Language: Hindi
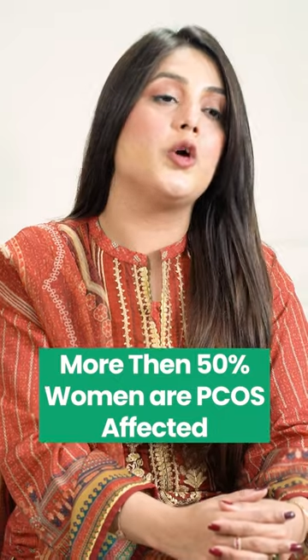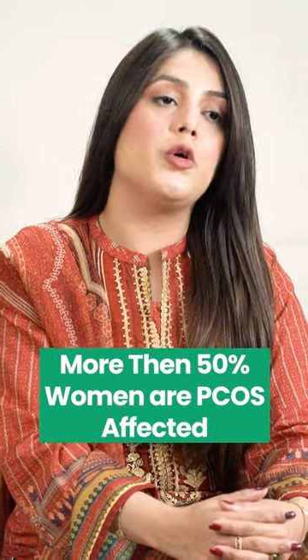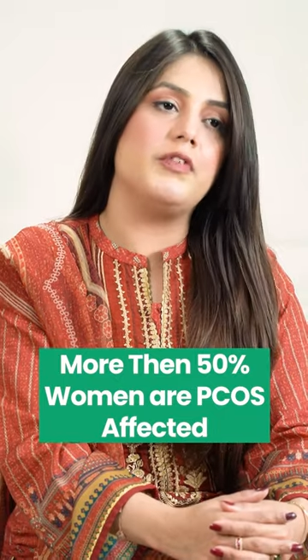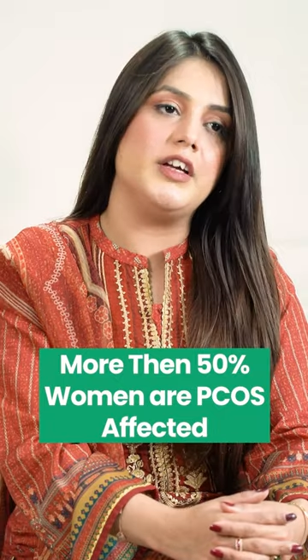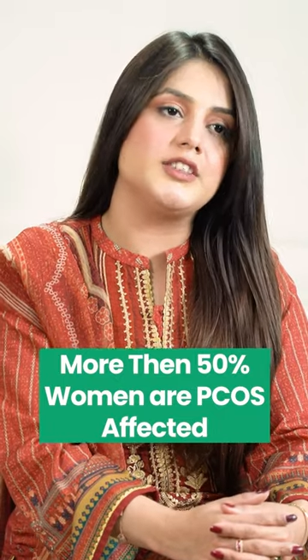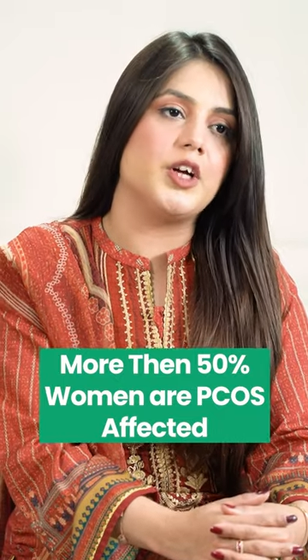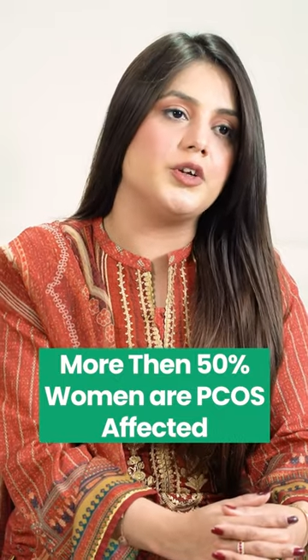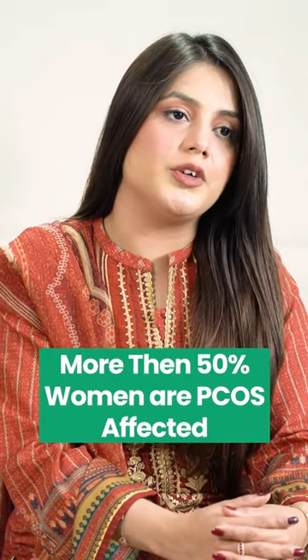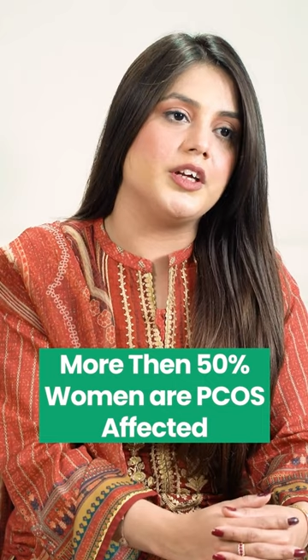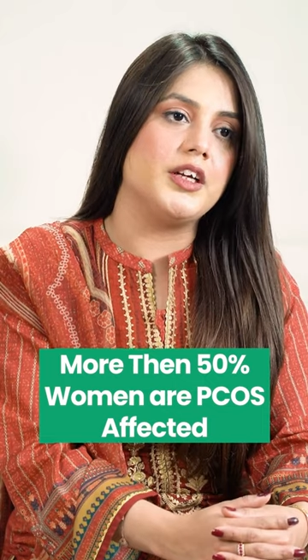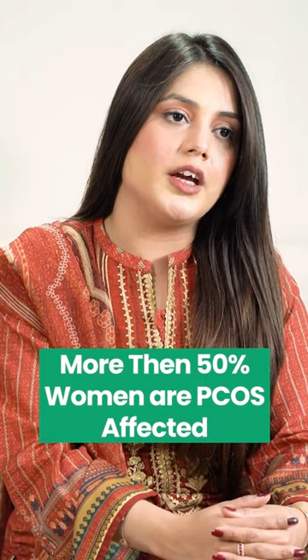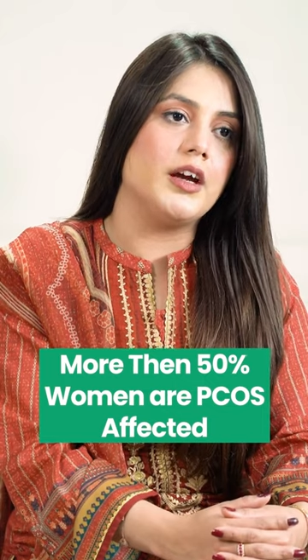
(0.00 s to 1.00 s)
को फेस कर
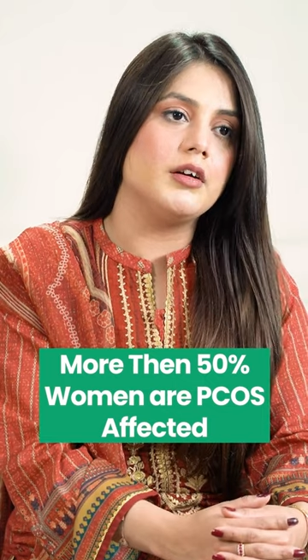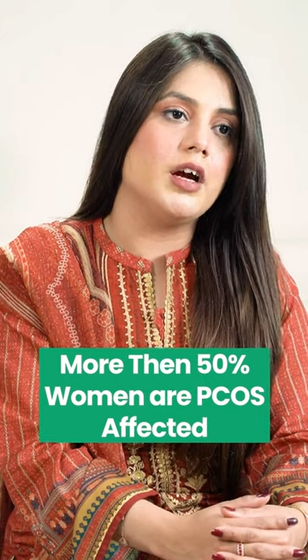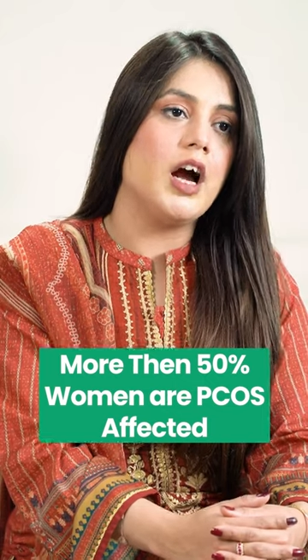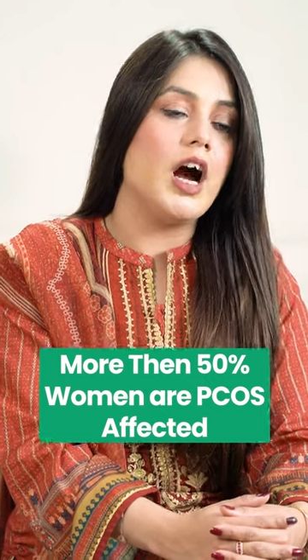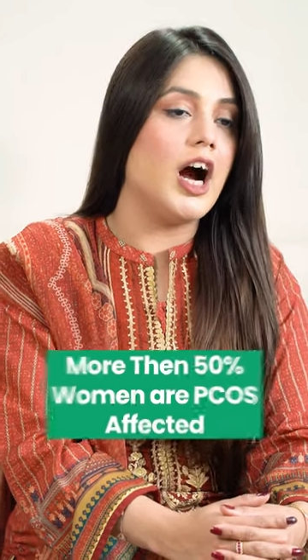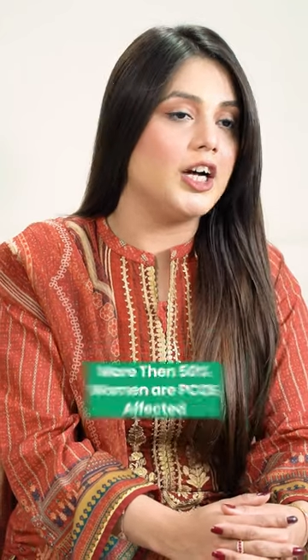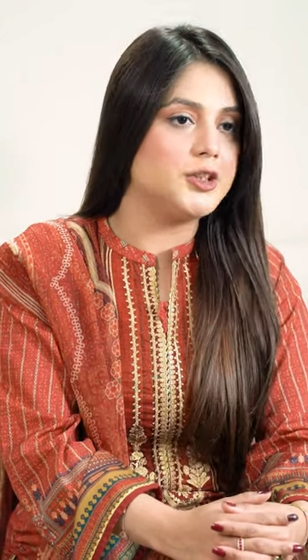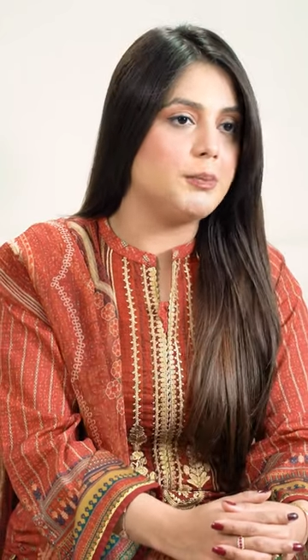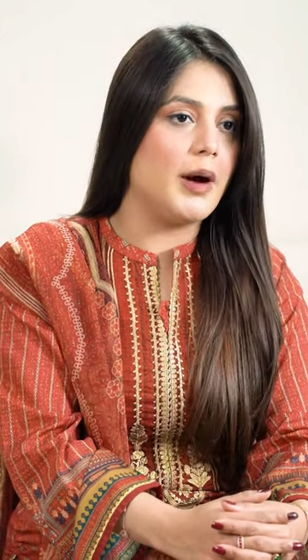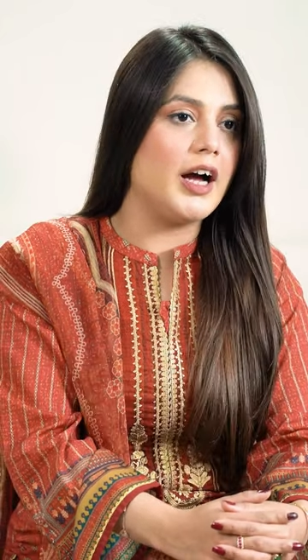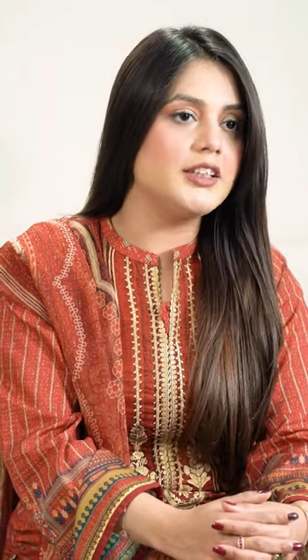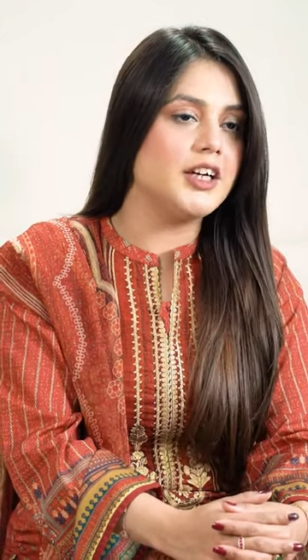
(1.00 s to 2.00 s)
रही हैं आज हम
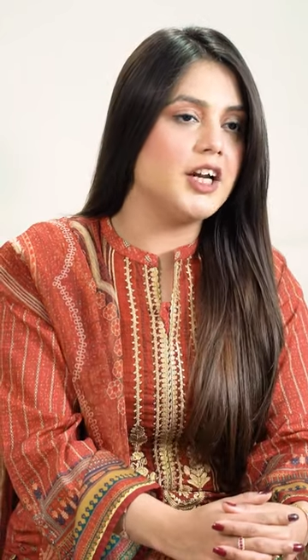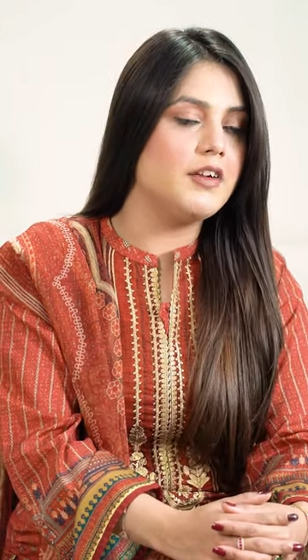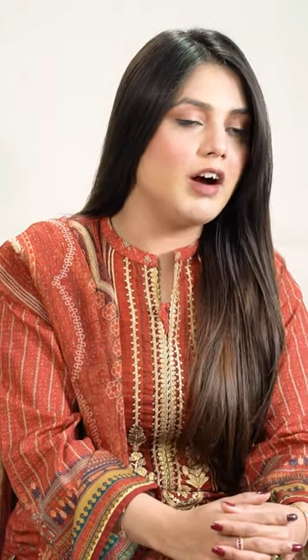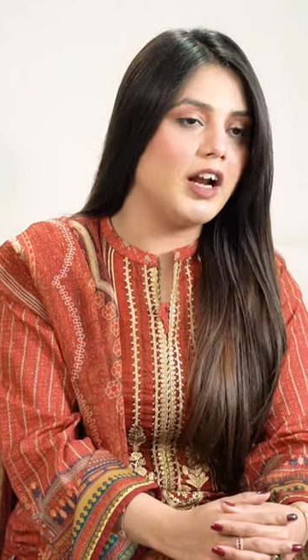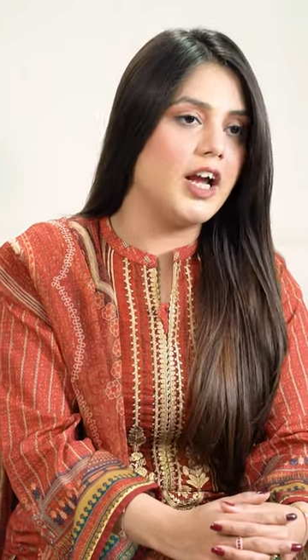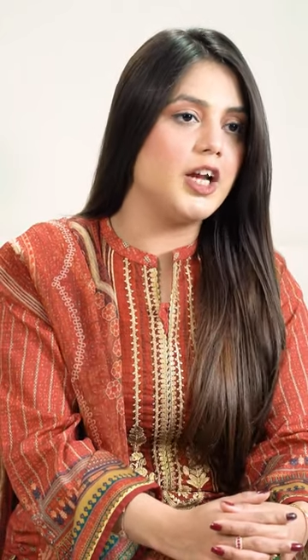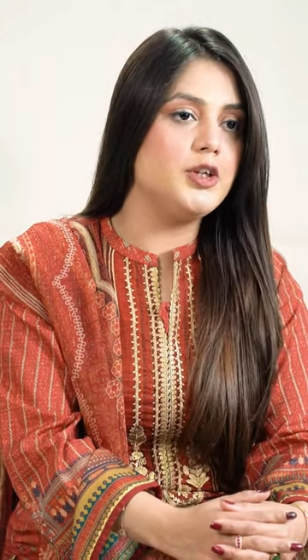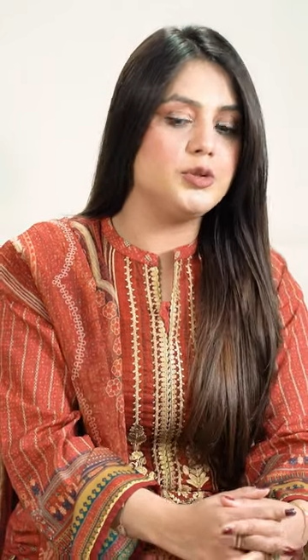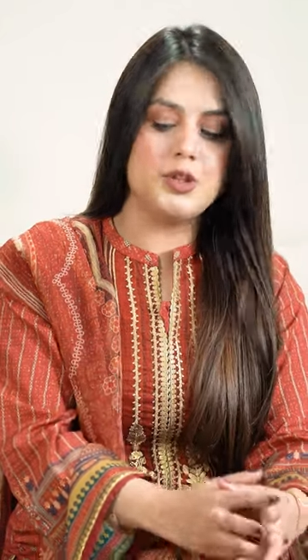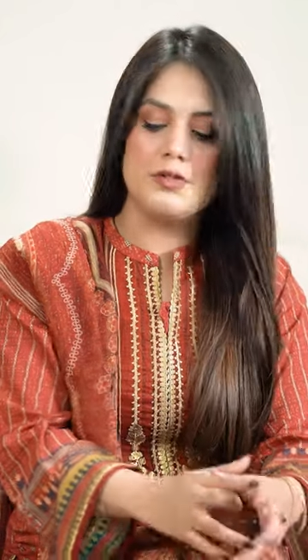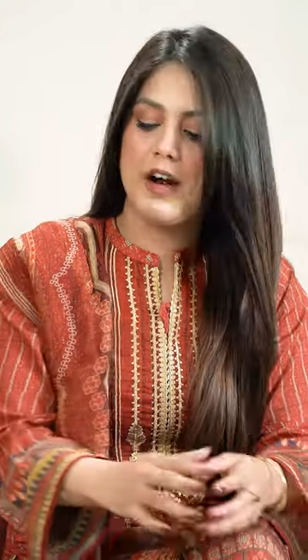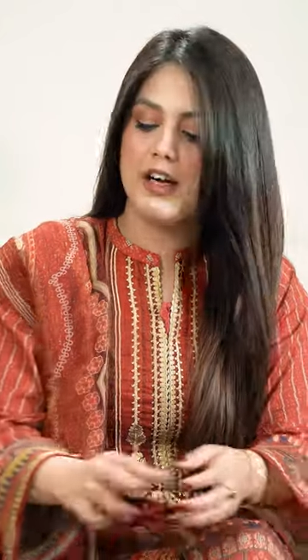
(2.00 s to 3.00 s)
बात करने वाले हैं
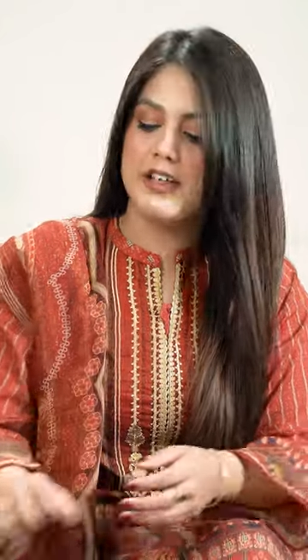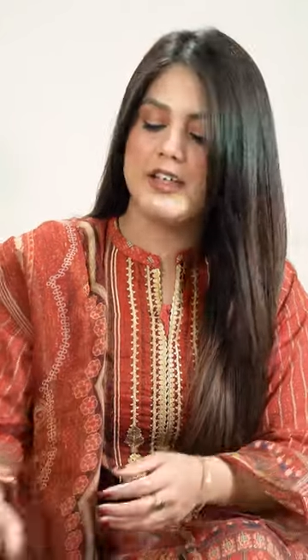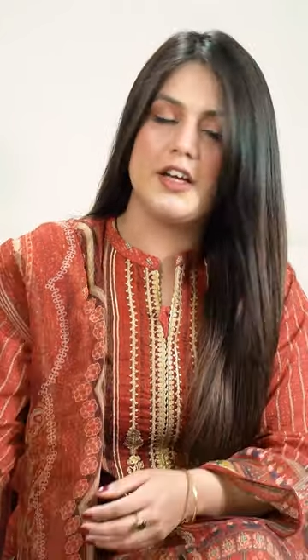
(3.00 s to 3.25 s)
न्यूट्री फैक्टर